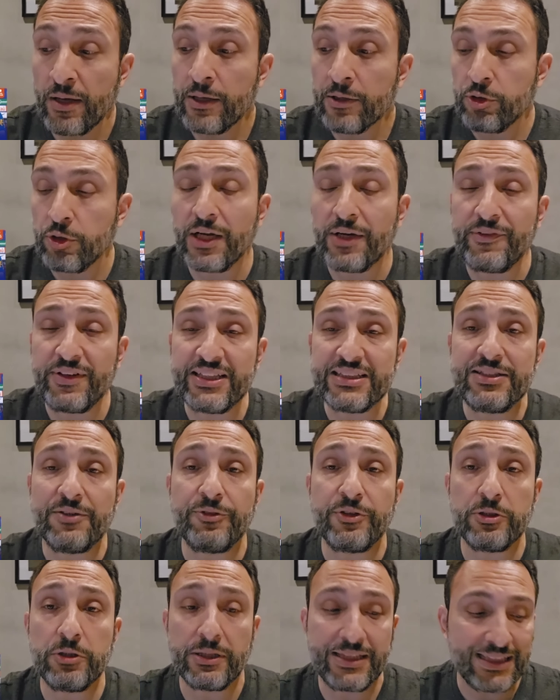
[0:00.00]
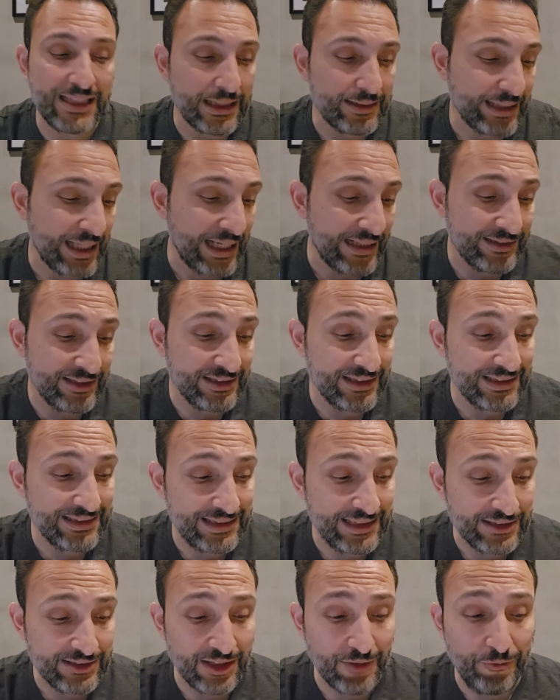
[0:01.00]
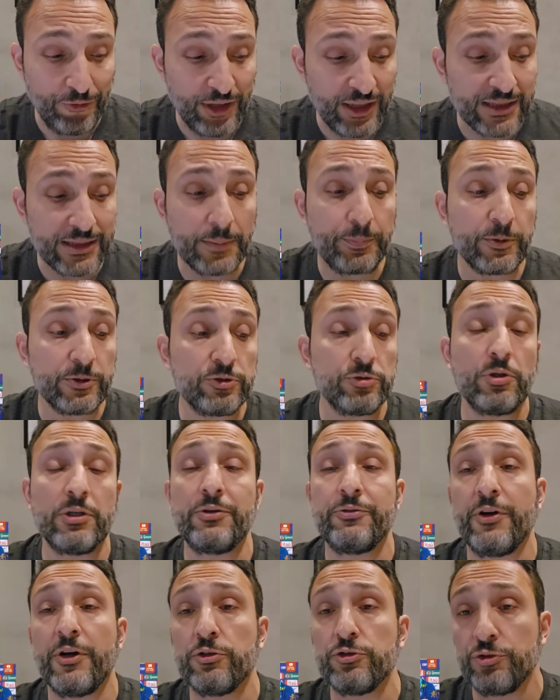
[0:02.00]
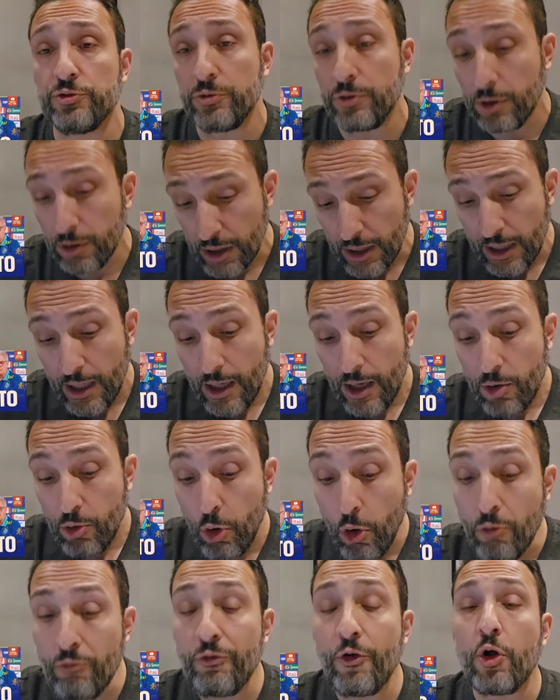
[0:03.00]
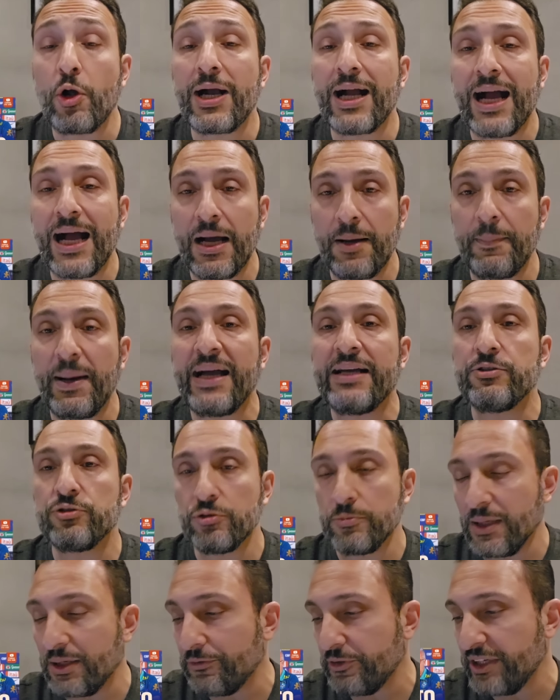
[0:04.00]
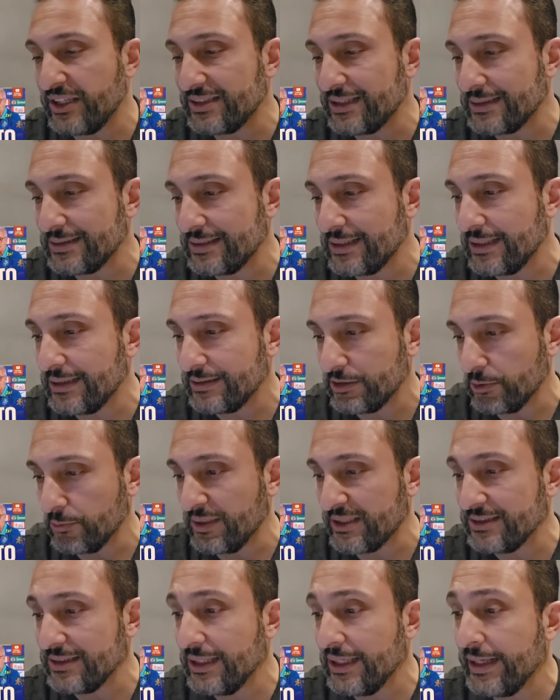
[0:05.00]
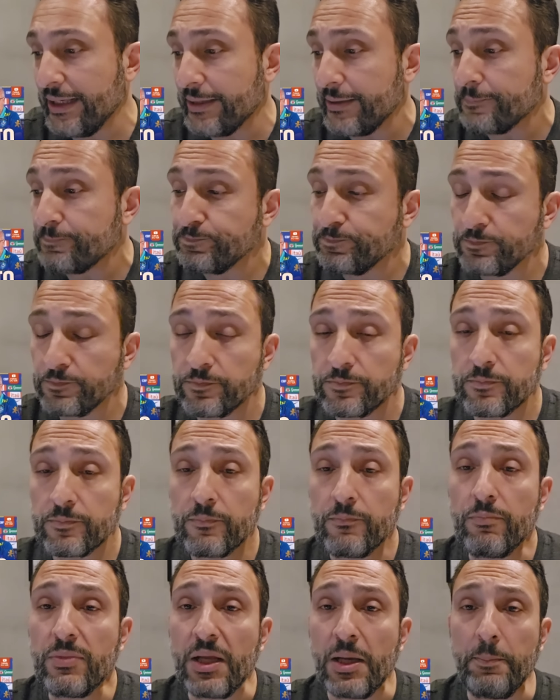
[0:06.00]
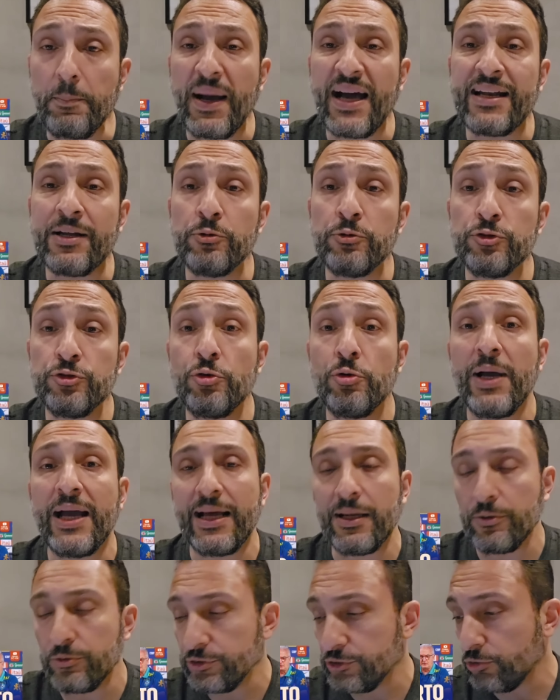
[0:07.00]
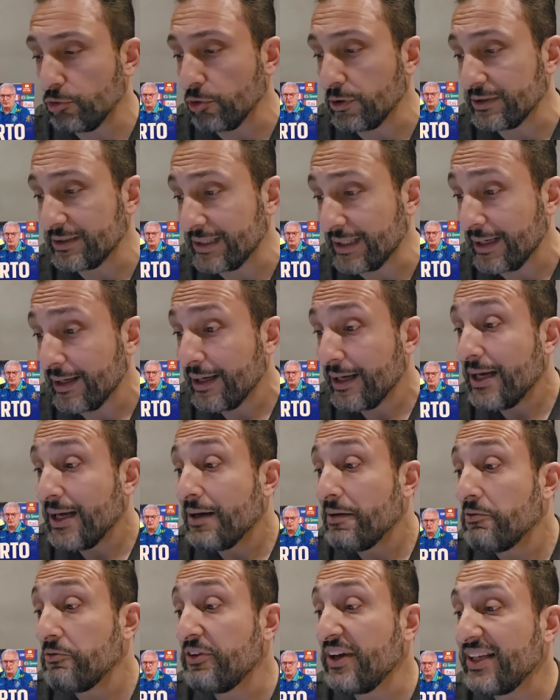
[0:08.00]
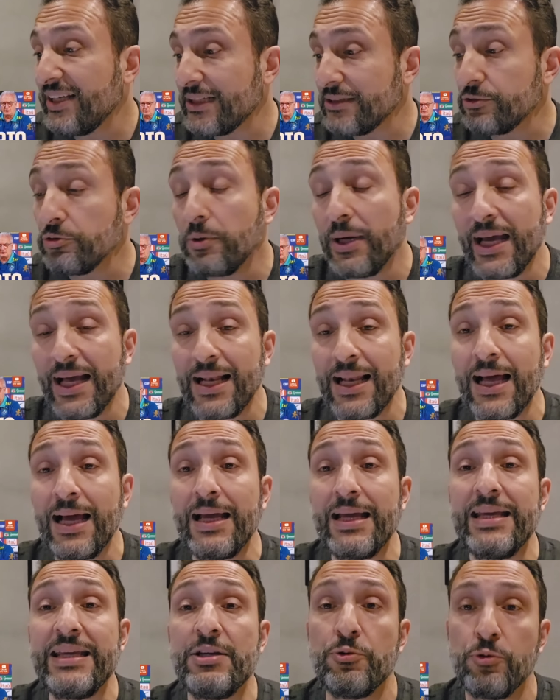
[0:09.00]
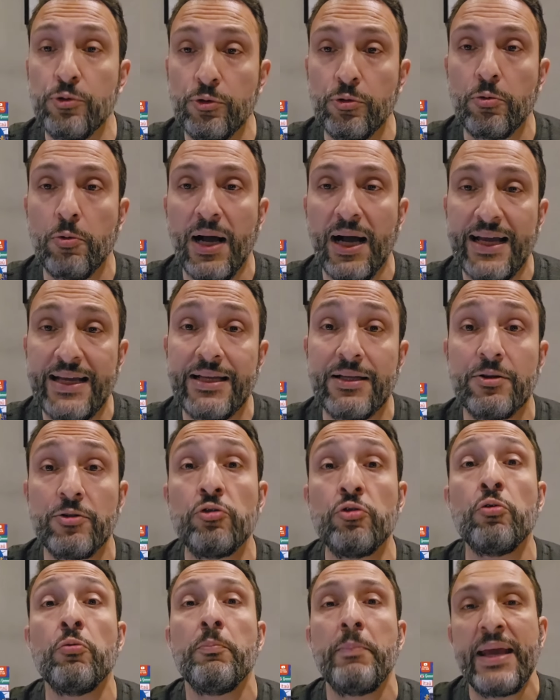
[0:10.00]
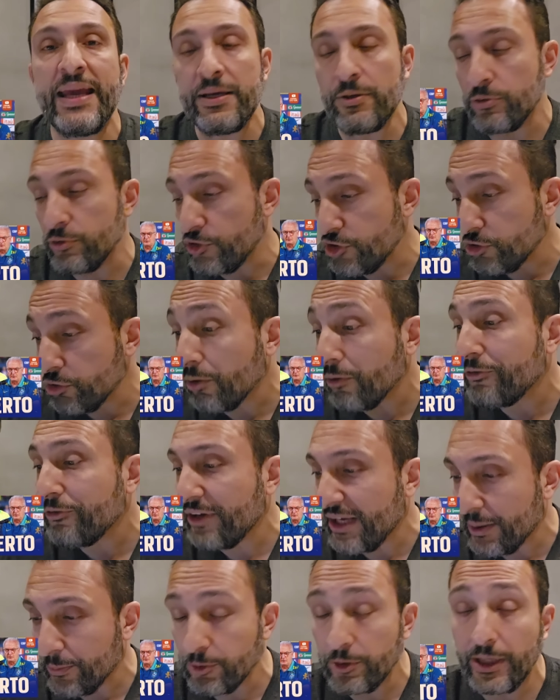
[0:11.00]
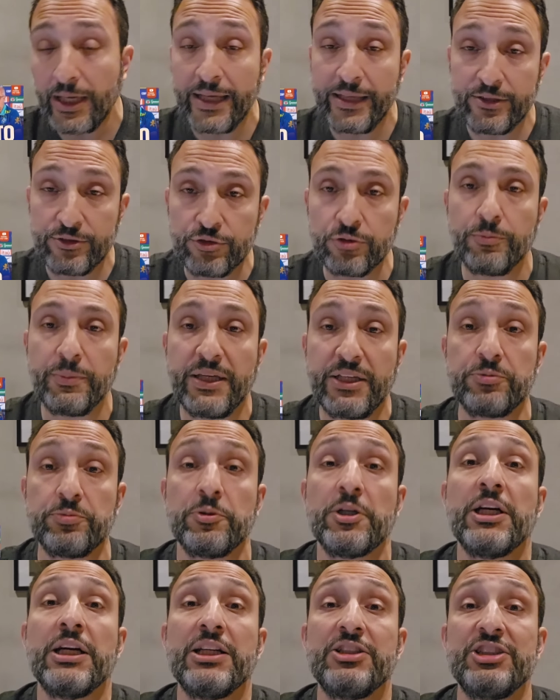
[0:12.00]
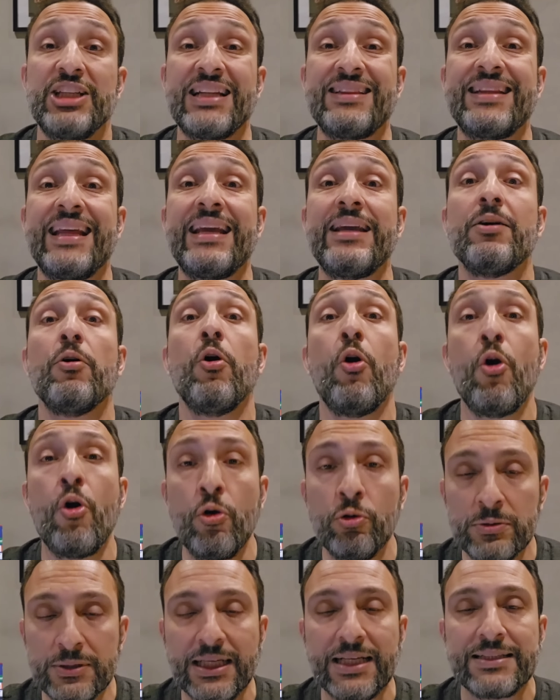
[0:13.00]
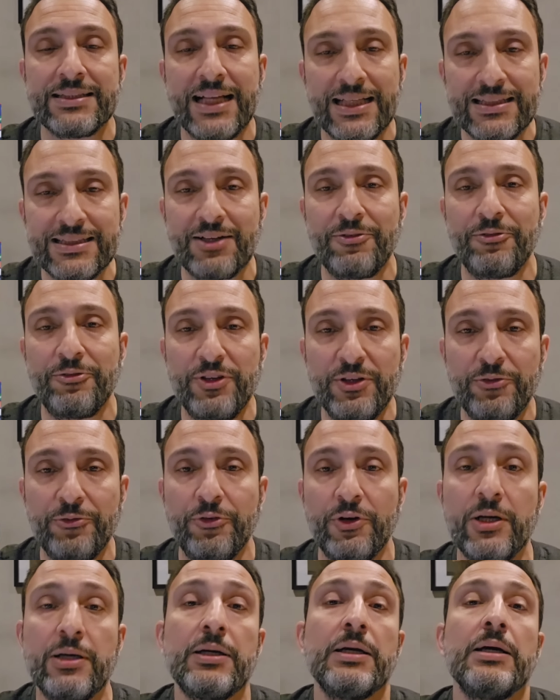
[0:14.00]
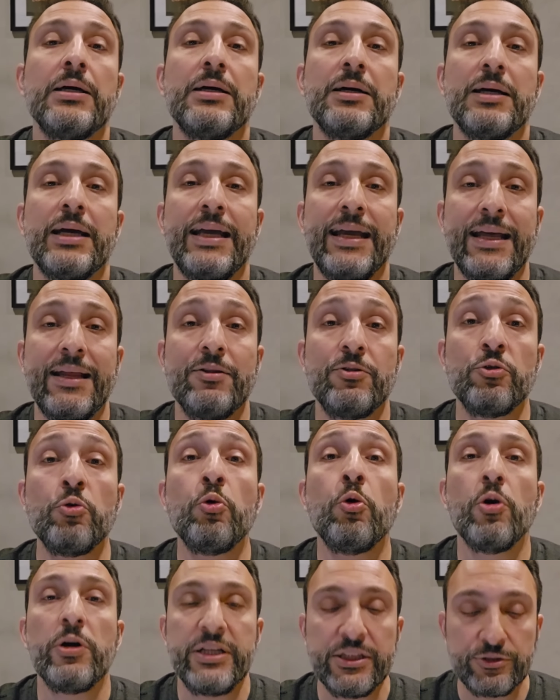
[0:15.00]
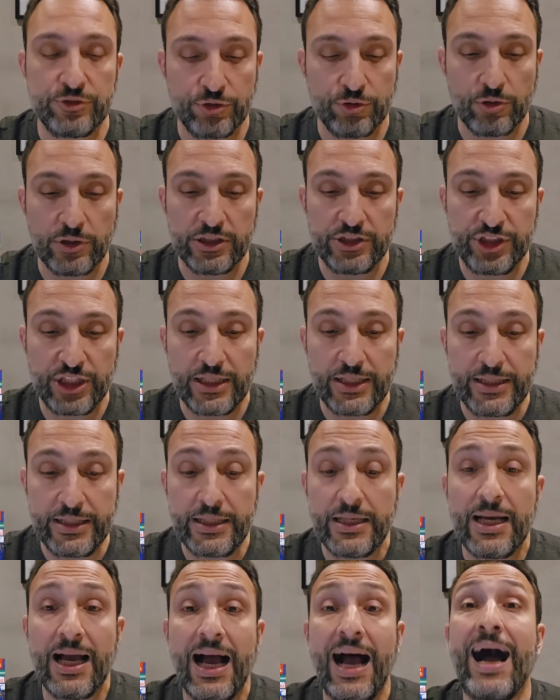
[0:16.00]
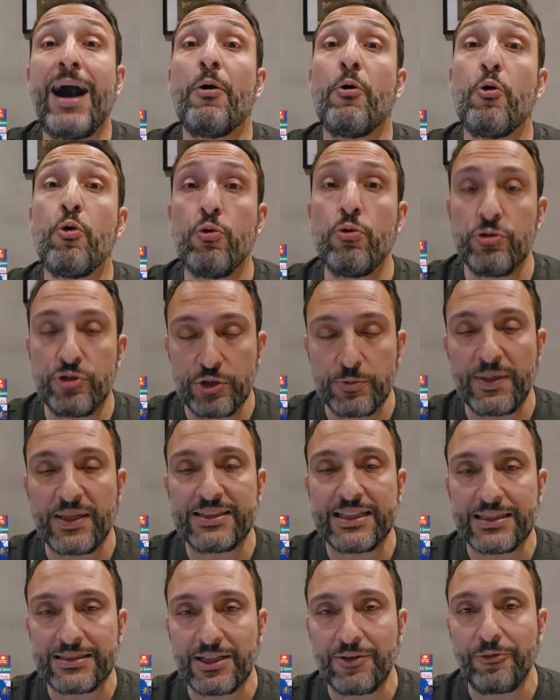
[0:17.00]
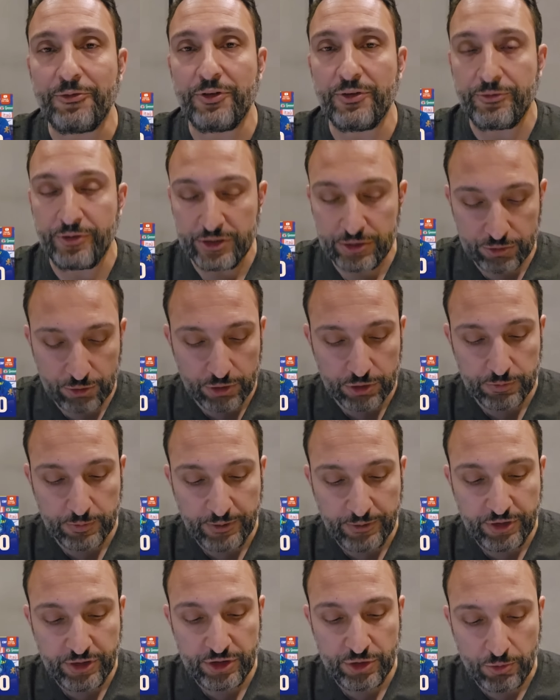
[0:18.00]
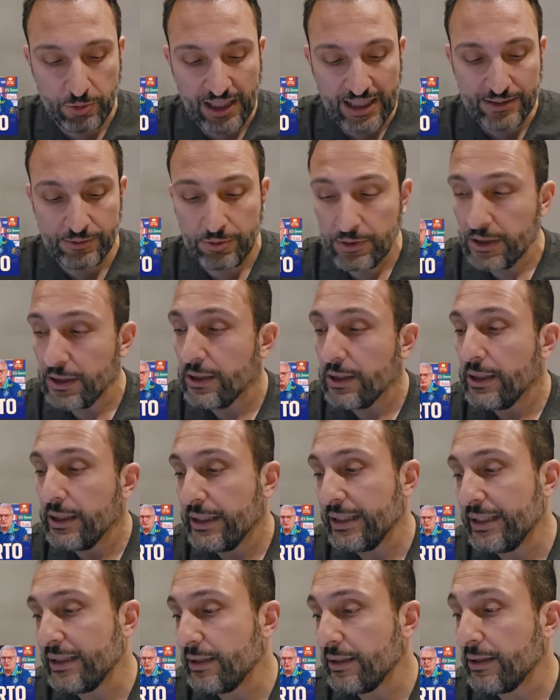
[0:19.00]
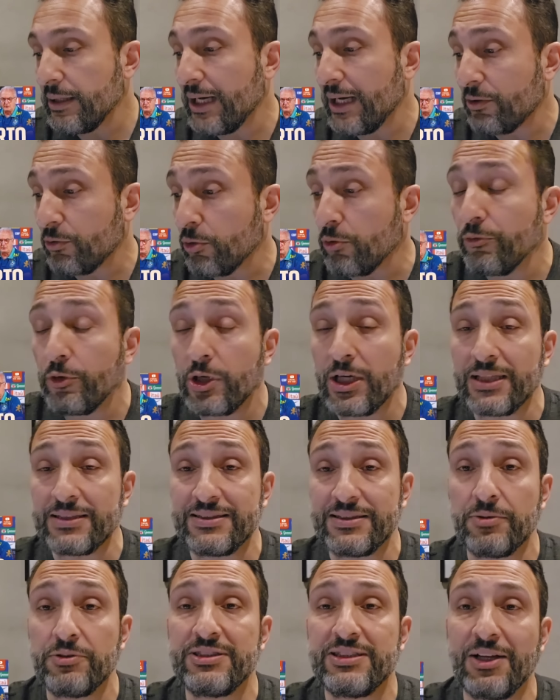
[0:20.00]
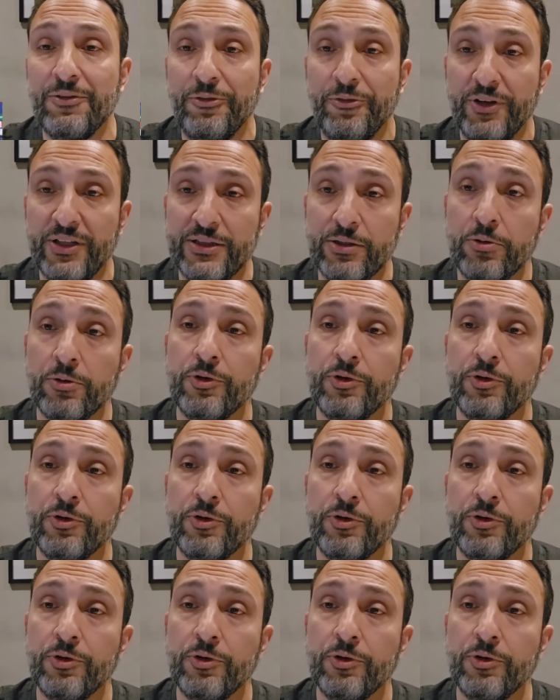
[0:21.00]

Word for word: Estou gravando esse vídeo aqui na tarde de sexta-feira, depois do Dorival Júnior convocar mais uma vez a seleção brasileira para os duelos contra Venezuela Uruguai no meio de novembro. É isso mesmo. Já tem outra data FIFA é, no horizonte aí a última data FIFA de 2024 e a convocação está feita.